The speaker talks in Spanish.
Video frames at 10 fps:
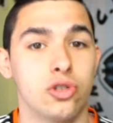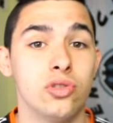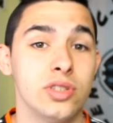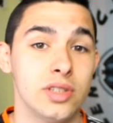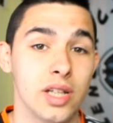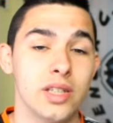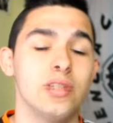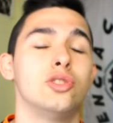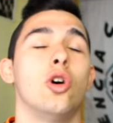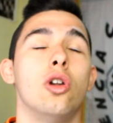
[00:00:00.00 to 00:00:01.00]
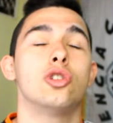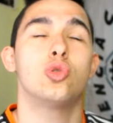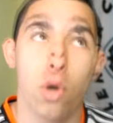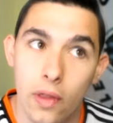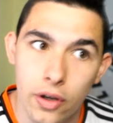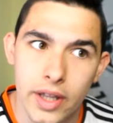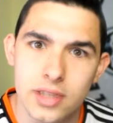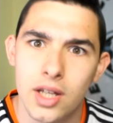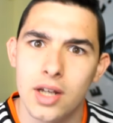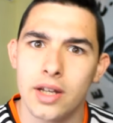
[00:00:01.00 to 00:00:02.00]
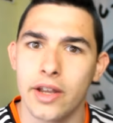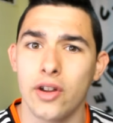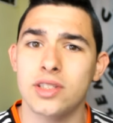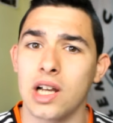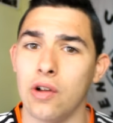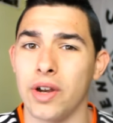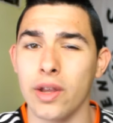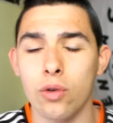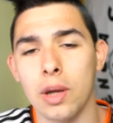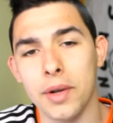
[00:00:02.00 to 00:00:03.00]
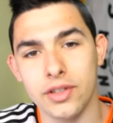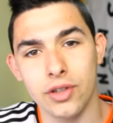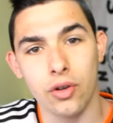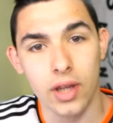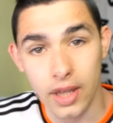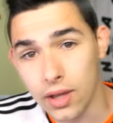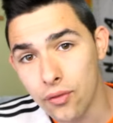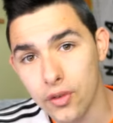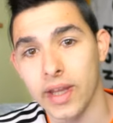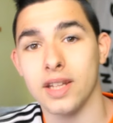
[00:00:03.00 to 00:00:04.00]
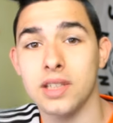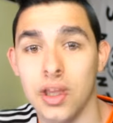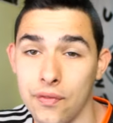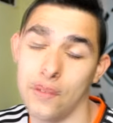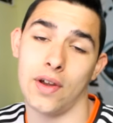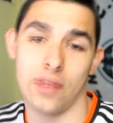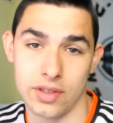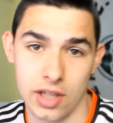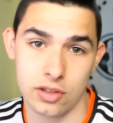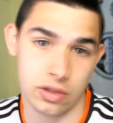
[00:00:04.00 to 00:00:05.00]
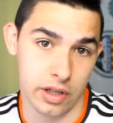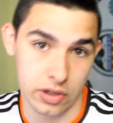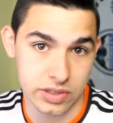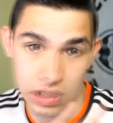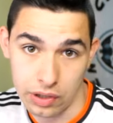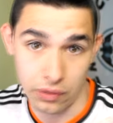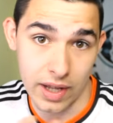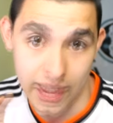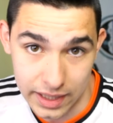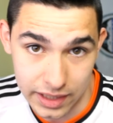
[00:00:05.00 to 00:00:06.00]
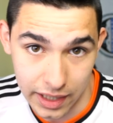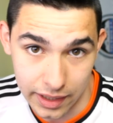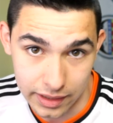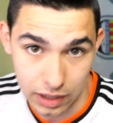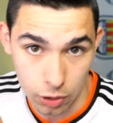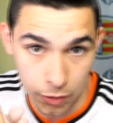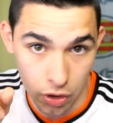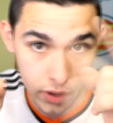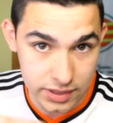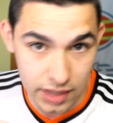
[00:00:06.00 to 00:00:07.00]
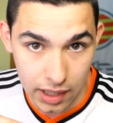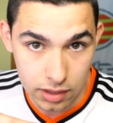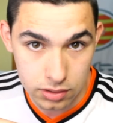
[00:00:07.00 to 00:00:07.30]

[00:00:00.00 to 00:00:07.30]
los consistentes son los jugadores que no han sacado ninguna versión IF en este FIFA 16, que no han sacado ni una carta negrita como esta.